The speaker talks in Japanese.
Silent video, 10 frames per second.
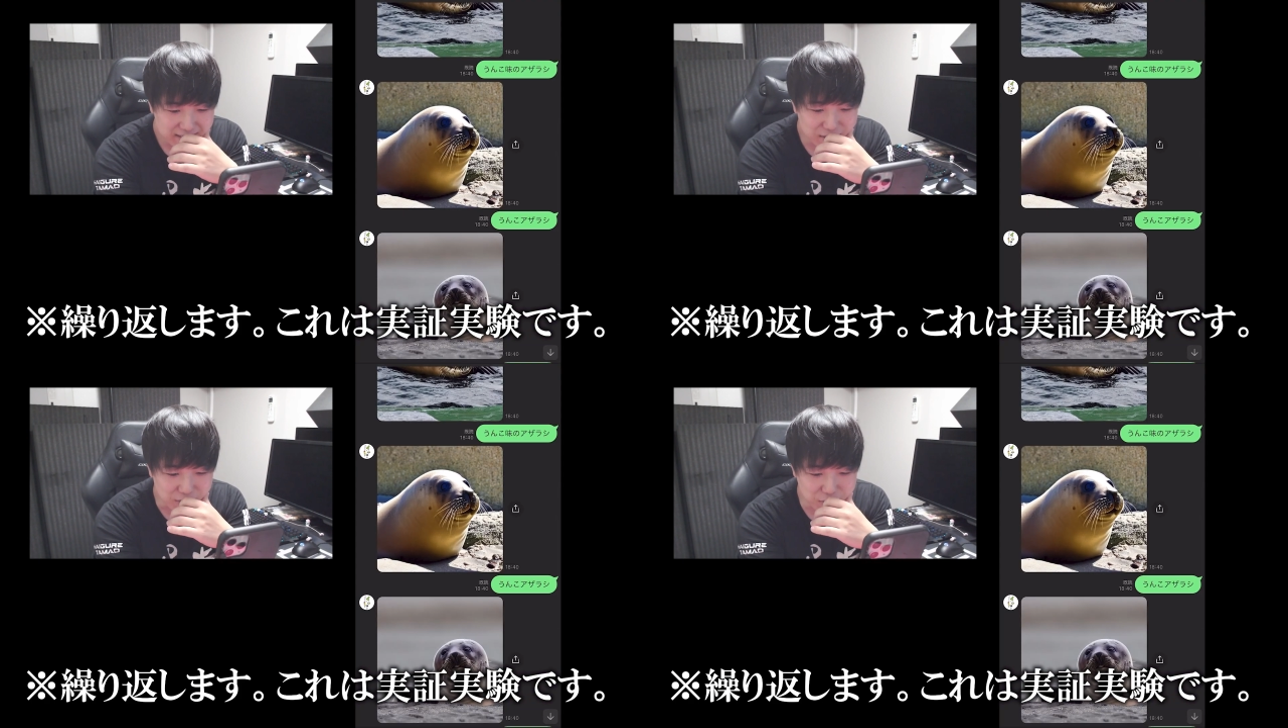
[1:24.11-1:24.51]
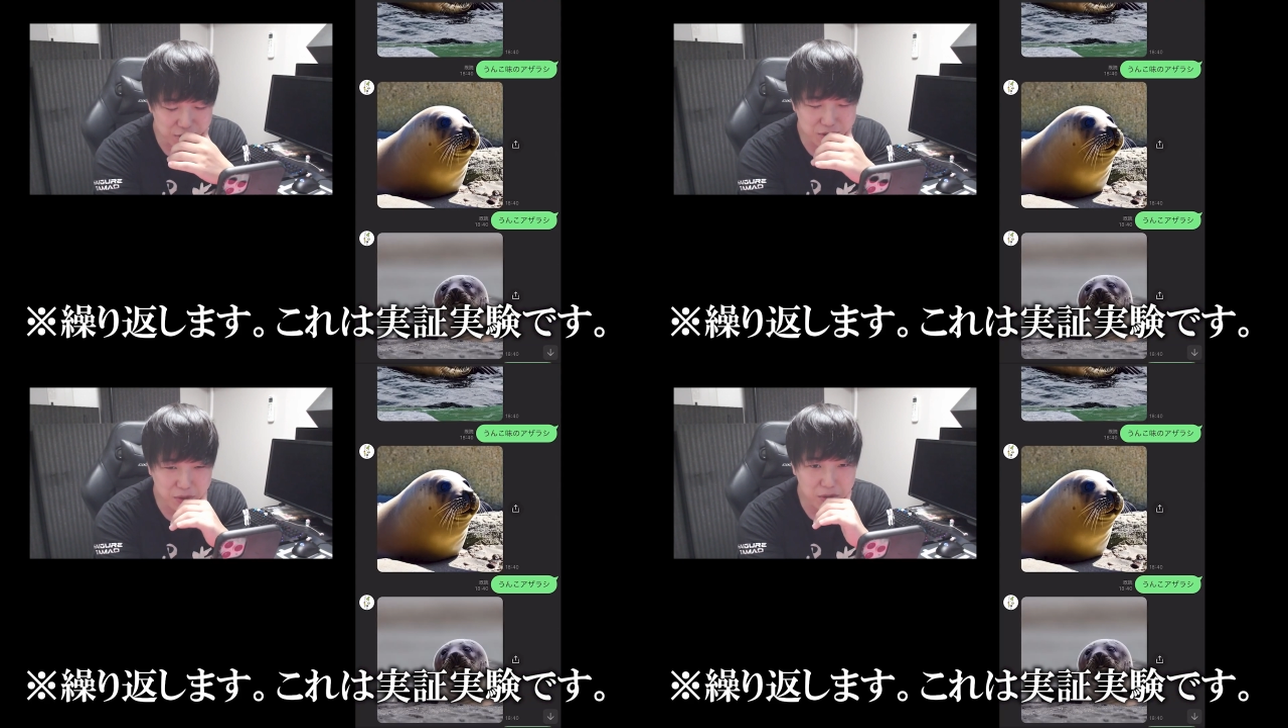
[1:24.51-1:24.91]
ちょっと
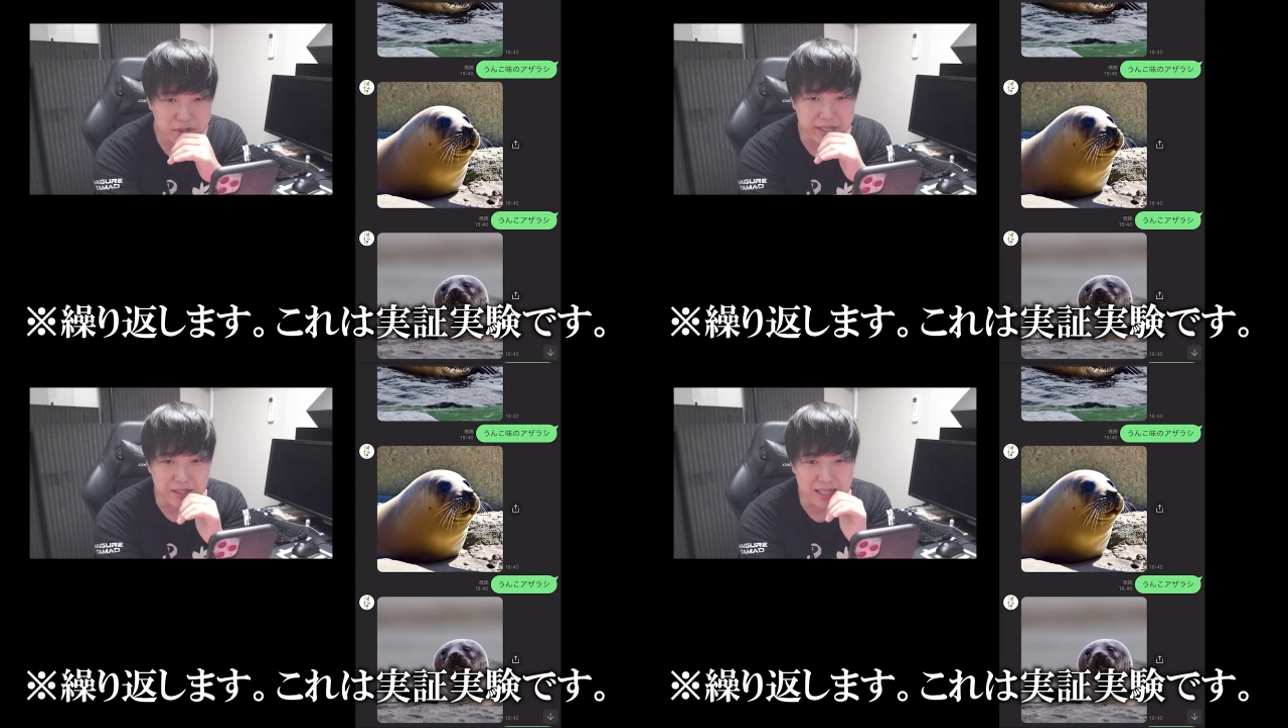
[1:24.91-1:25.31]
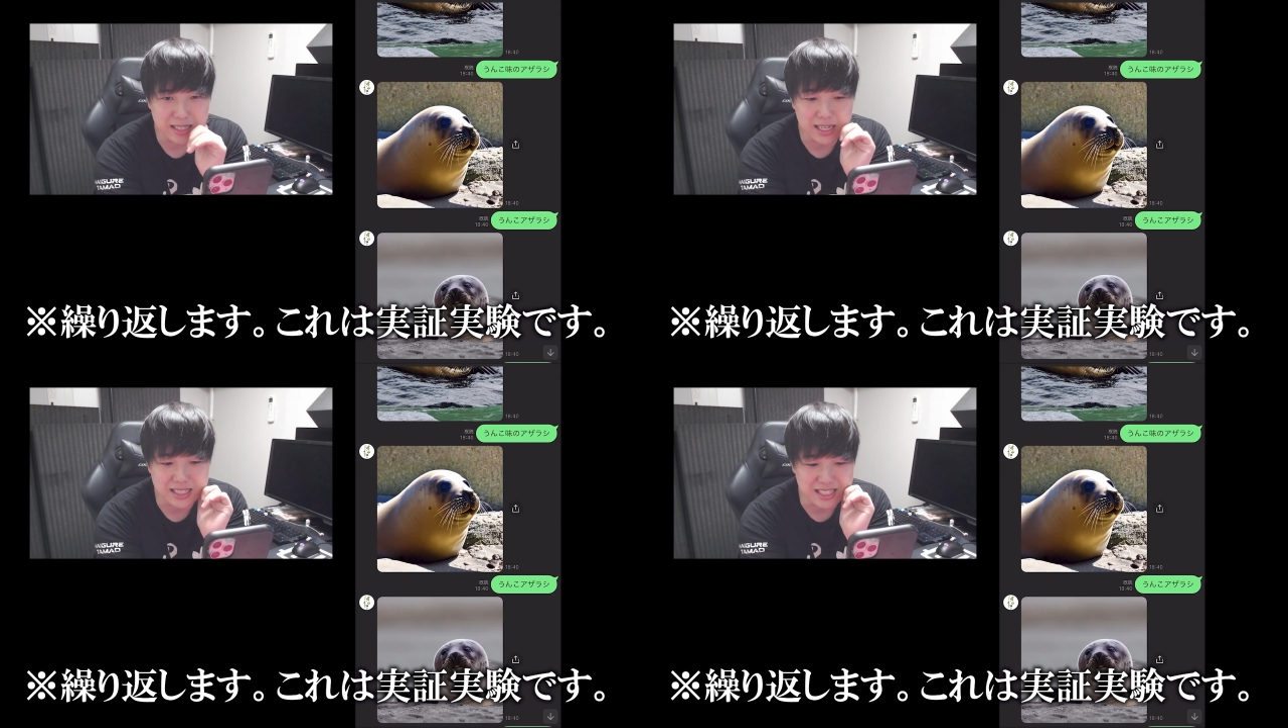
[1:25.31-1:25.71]
うんこ食いの
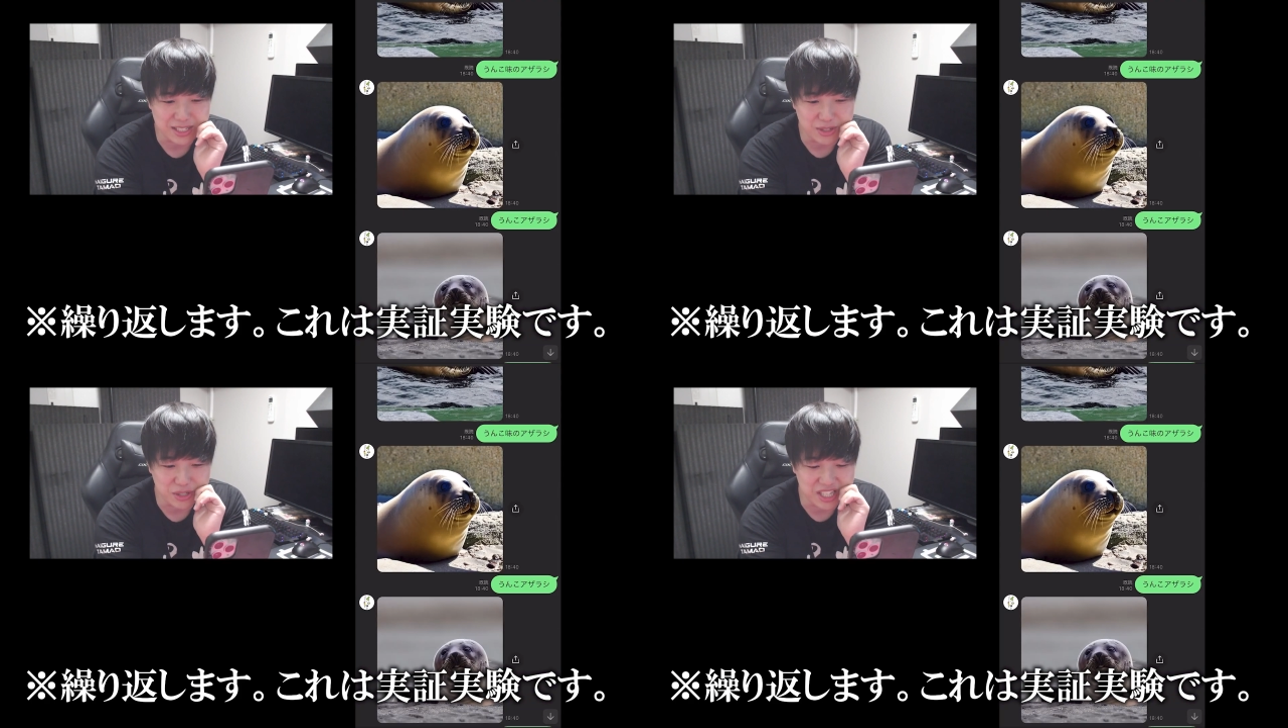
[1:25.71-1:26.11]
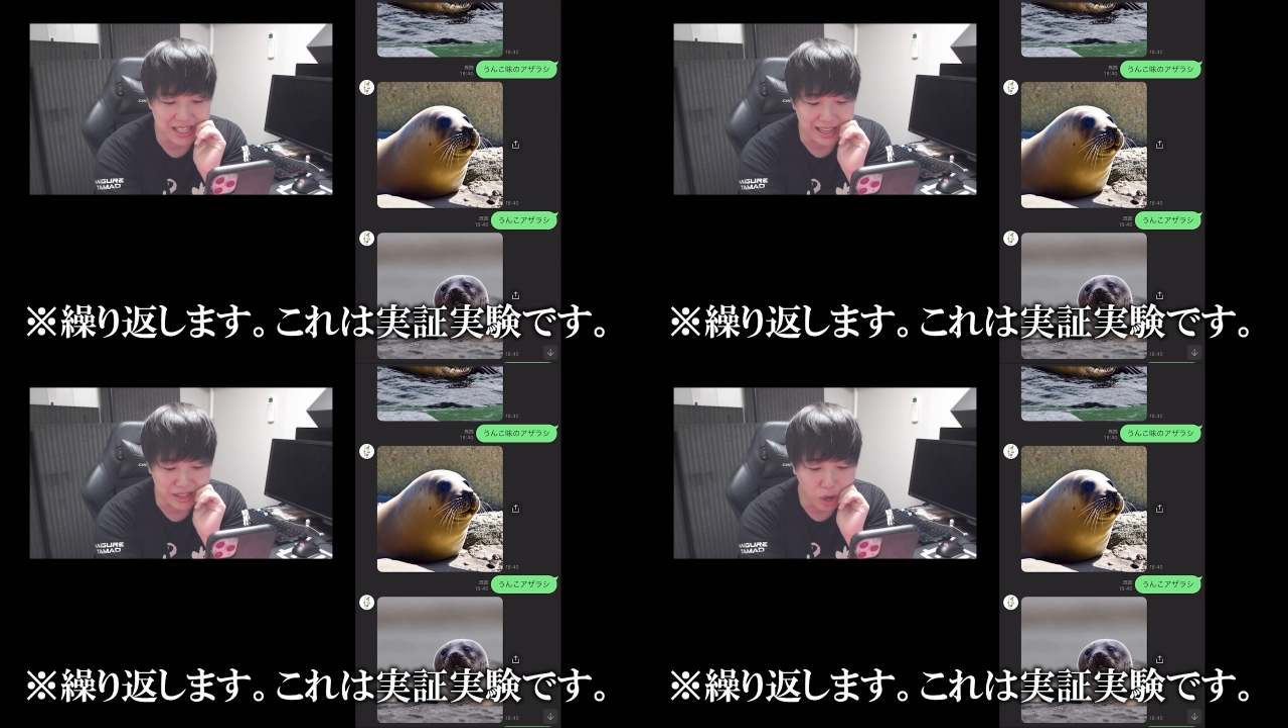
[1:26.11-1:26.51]
アザラシにしようとしてん
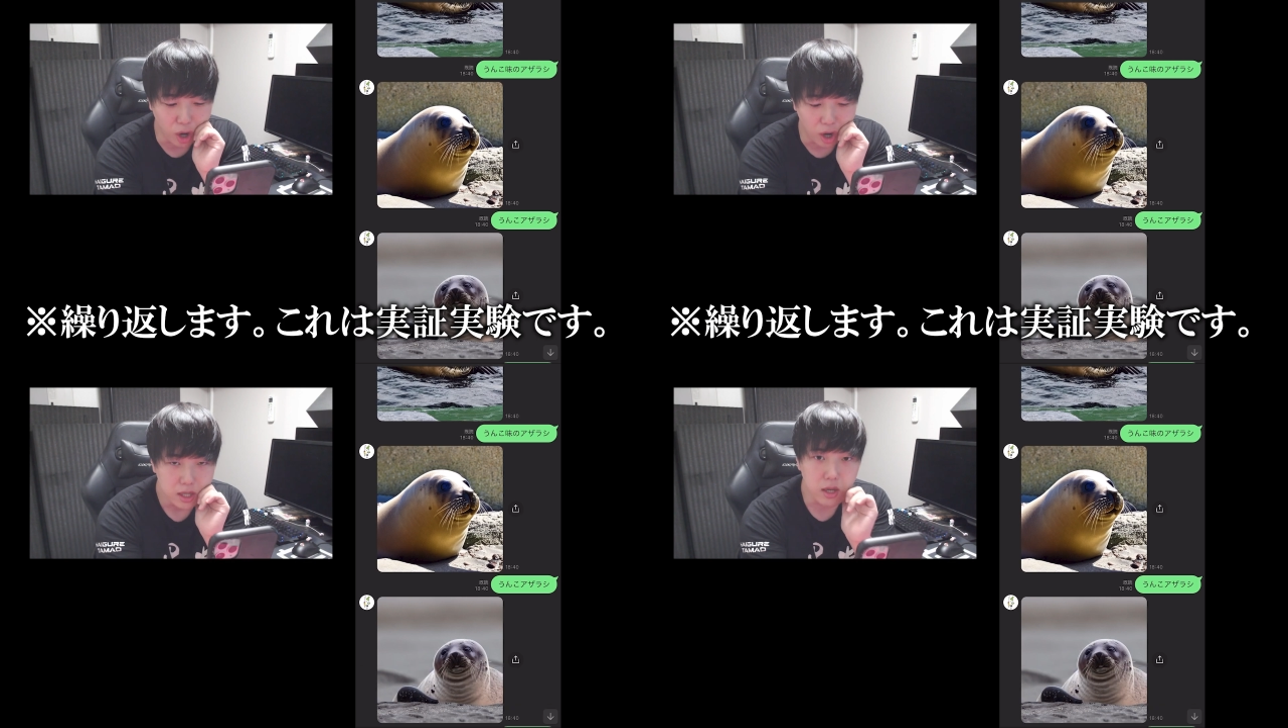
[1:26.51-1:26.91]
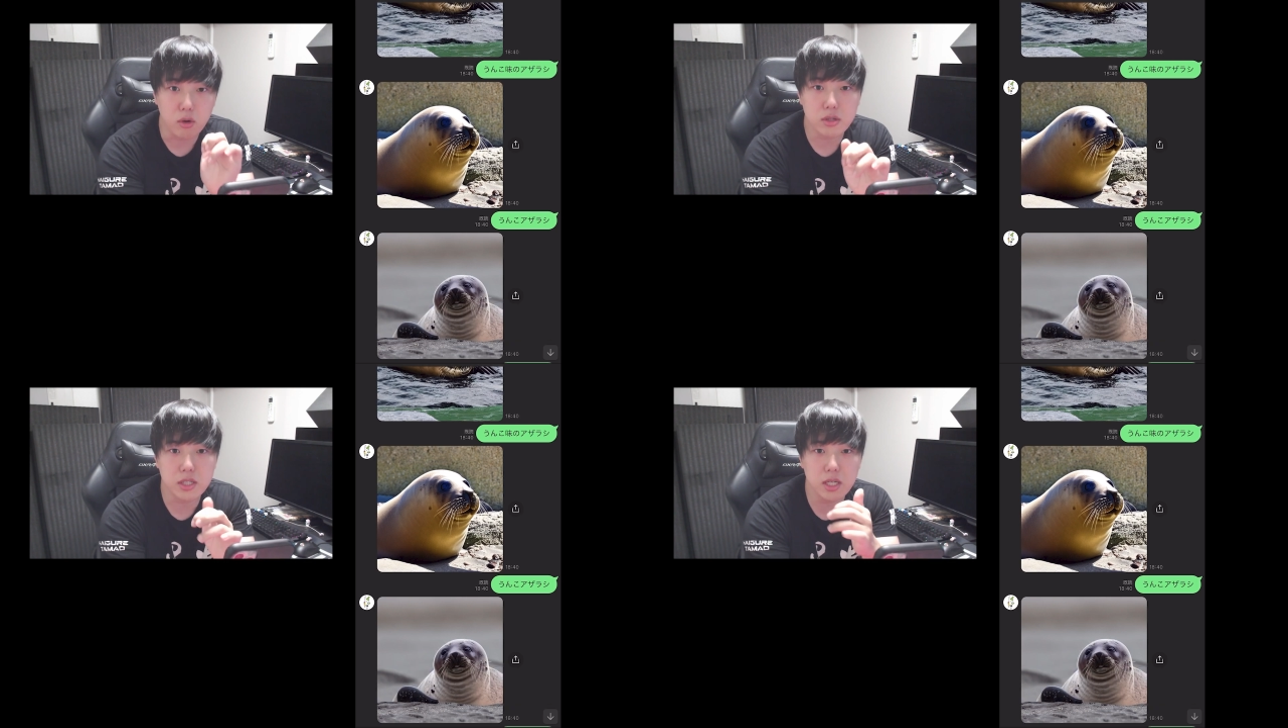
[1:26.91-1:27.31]
だけど、いや、
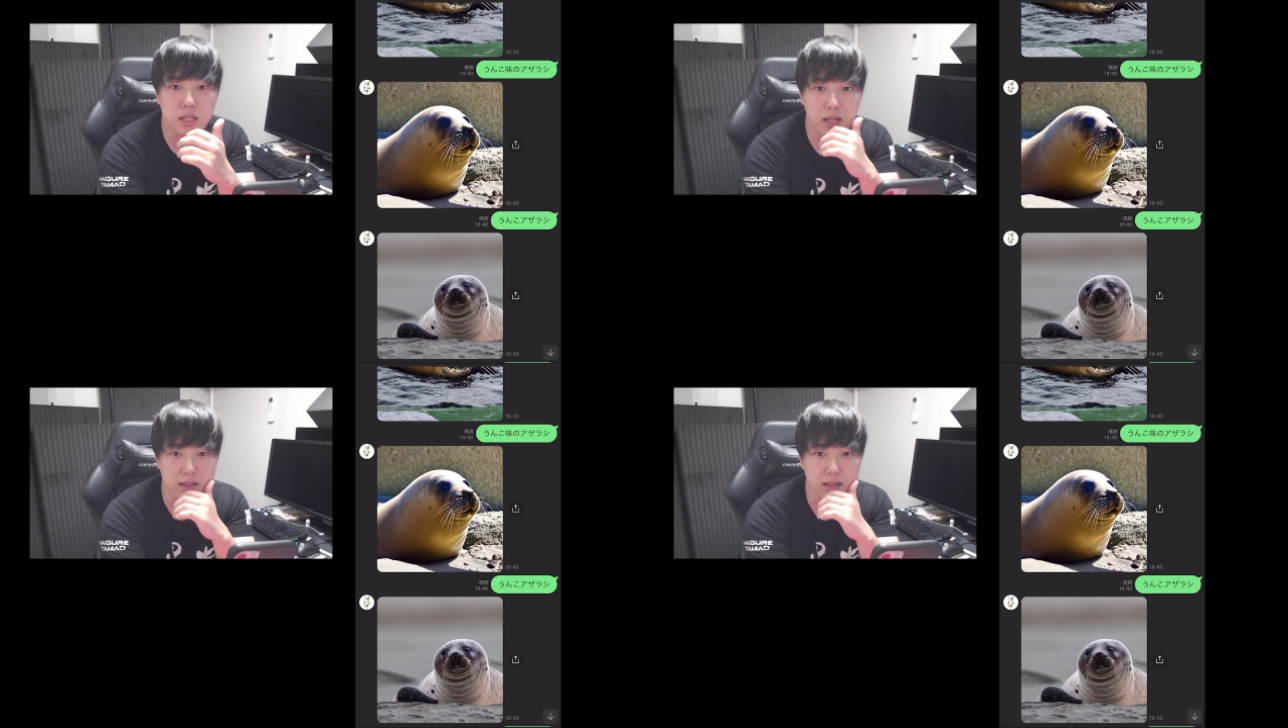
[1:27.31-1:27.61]
惜しいなっ